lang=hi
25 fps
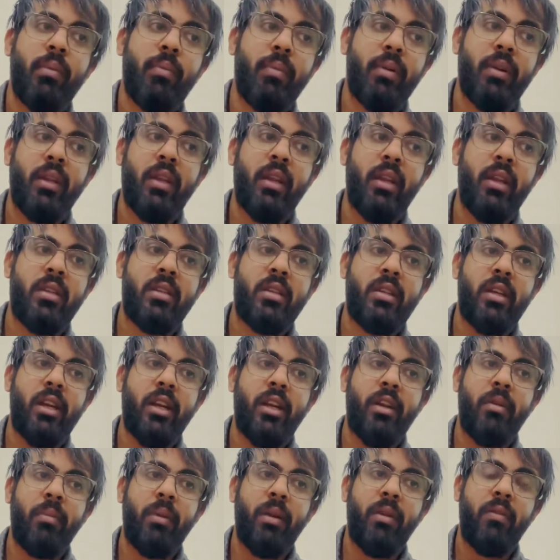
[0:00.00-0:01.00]
रियल
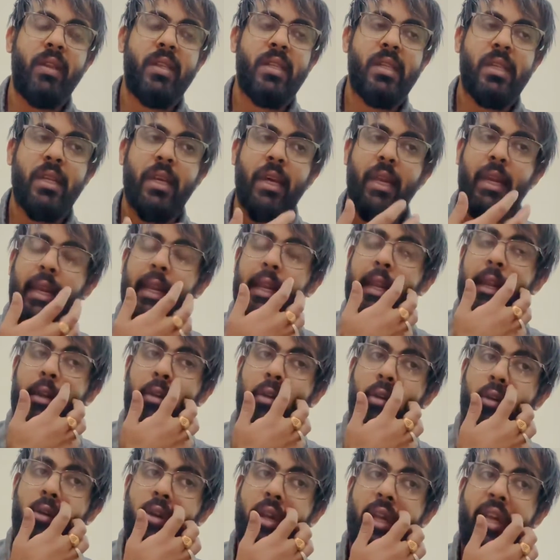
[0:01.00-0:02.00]
एस्टेट में इन्वेस्ट कर लें
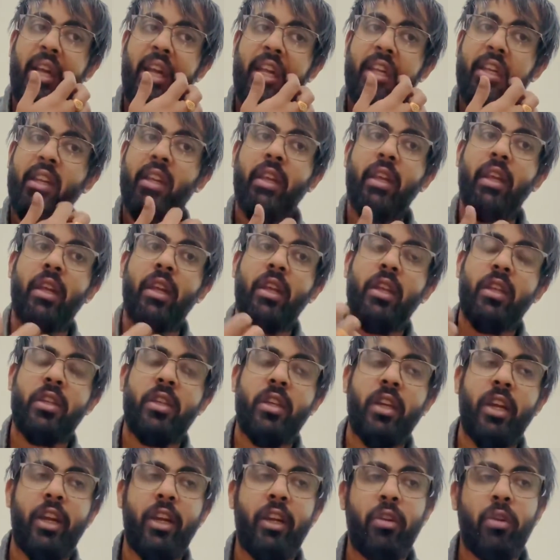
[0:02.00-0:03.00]
लोगों ने कहा जी रियल
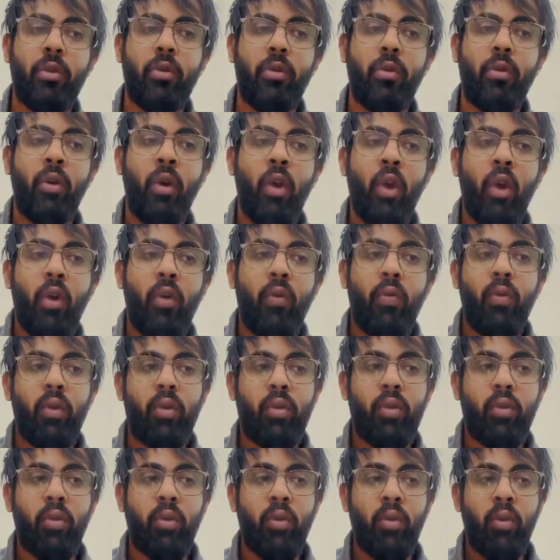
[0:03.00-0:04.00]
एस्टेट तो
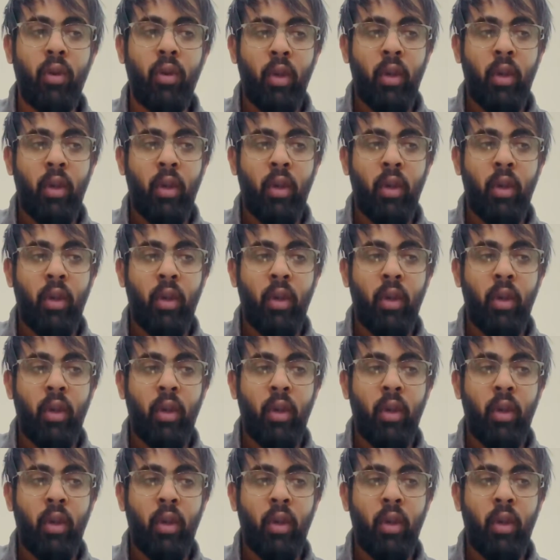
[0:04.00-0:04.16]
वो तो